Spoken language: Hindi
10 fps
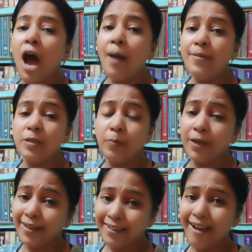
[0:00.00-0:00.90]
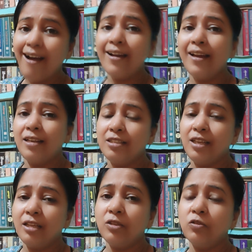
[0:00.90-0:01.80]
आप इस पर क्या कहना
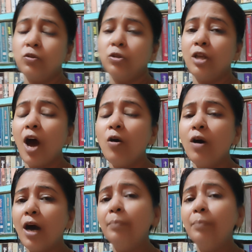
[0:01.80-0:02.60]
चाहते हैं सो नाउ